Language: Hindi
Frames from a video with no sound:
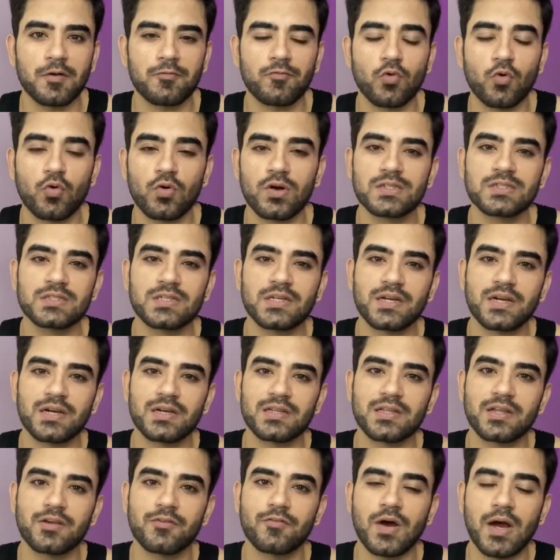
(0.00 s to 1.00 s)
फोकस नहीं
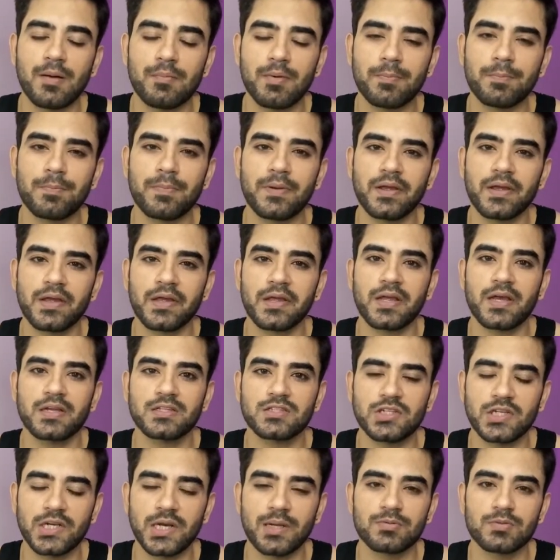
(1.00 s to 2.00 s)
करते वार्म अप पे या
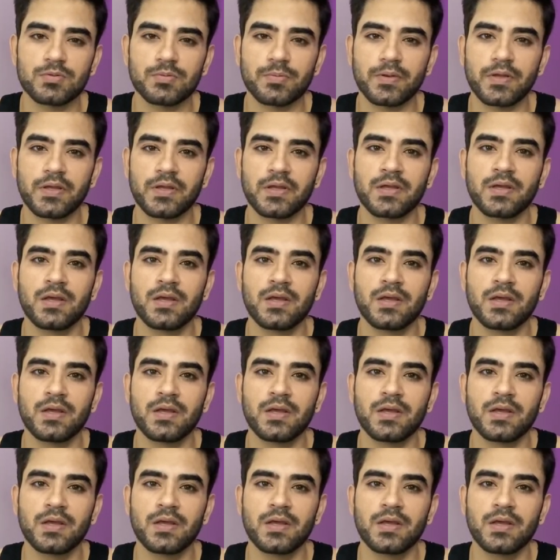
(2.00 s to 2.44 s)
चिनअप्स पे